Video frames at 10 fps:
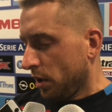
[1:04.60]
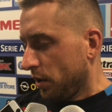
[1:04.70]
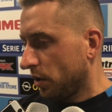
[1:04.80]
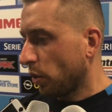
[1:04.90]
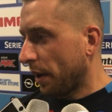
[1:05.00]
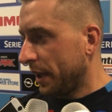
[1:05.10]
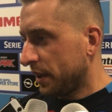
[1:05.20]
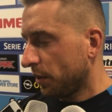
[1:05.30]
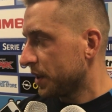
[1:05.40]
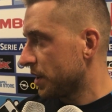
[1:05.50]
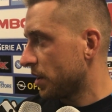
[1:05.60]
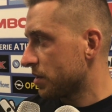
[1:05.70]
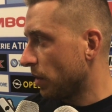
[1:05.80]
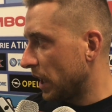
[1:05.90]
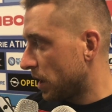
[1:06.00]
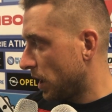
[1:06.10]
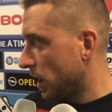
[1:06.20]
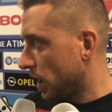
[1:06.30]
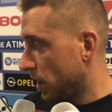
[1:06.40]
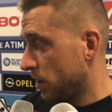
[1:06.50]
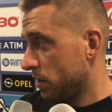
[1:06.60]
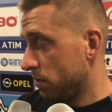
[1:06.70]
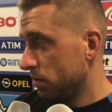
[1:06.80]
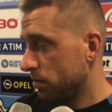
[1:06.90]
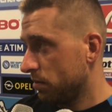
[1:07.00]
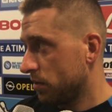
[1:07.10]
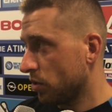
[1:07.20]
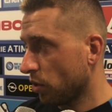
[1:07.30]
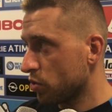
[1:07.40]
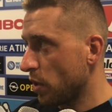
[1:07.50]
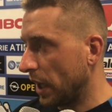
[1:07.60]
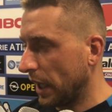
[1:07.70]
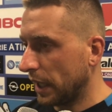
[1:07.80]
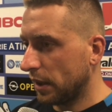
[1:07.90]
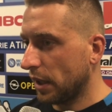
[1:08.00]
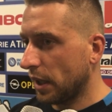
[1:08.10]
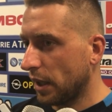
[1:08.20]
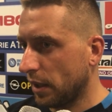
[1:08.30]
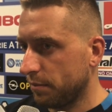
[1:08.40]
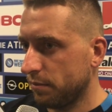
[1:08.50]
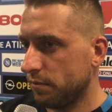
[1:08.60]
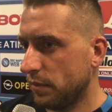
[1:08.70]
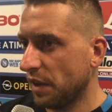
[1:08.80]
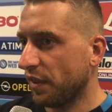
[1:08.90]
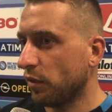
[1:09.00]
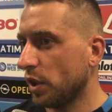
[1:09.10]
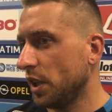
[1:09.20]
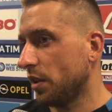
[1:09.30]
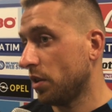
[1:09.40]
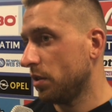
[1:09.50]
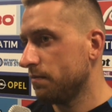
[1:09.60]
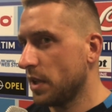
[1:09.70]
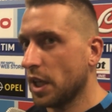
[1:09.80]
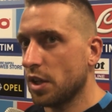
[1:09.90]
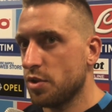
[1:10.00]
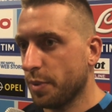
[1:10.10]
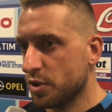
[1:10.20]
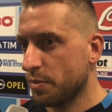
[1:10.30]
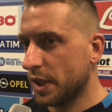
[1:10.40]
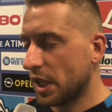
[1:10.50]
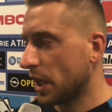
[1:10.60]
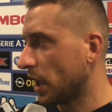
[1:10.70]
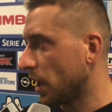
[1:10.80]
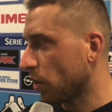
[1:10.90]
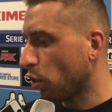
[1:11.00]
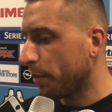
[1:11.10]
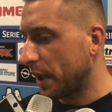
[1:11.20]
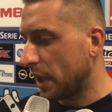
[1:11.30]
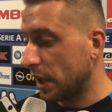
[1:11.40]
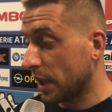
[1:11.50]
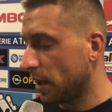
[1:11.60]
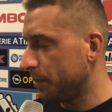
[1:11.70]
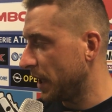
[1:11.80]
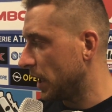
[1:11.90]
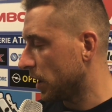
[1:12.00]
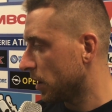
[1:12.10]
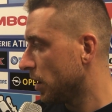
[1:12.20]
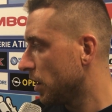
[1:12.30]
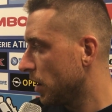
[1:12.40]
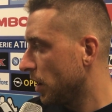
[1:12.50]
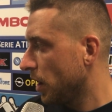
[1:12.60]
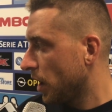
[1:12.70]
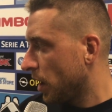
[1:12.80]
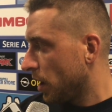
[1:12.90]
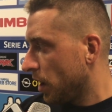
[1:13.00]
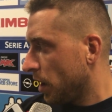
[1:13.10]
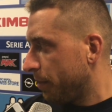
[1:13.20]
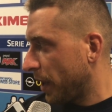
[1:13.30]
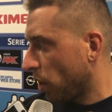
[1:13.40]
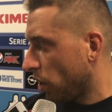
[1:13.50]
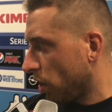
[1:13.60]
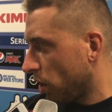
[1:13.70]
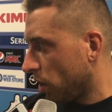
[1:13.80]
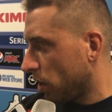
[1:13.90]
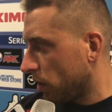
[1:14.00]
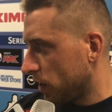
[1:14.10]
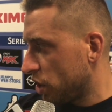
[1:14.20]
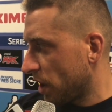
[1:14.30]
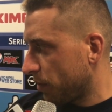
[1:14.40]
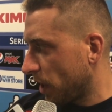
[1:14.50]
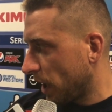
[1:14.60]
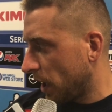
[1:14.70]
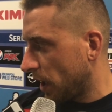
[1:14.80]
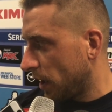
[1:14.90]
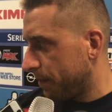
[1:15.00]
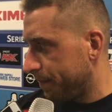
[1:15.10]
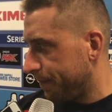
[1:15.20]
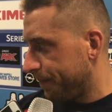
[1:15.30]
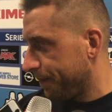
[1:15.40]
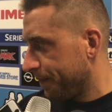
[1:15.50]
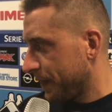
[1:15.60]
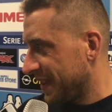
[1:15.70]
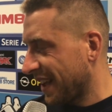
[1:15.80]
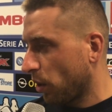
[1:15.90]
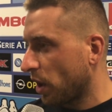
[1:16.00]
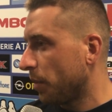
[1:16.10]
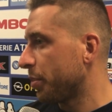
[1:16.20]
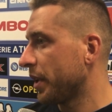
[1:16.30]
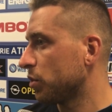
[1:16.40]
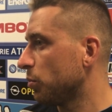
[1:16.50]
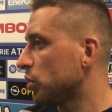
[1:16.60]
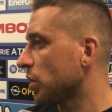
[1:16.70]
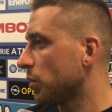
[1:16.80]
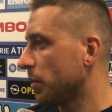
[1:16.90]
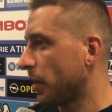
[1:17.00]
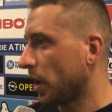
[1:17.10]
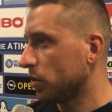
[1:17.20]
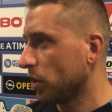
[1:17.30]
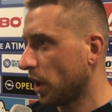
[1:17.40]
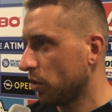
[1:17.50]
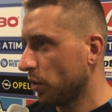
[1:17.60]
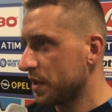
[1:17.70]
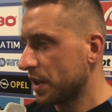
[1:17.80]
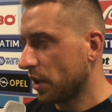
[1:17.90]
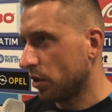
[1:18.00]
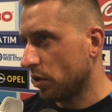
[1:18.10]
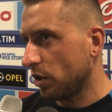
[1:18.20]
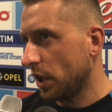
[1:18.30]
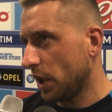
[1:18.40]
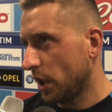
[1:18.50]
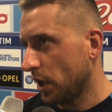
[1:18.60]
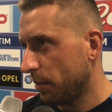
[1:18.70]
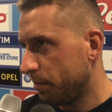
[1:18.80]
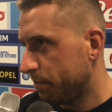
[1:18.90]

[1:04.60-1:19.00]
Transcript: sicuramente queste tre squadre sono sulla carta le favorite, no? magari ci posso mettere anche la Roma, anche il Milan, però diciamo che mh, sarà un campionato molto equilibrato credo quest'anno e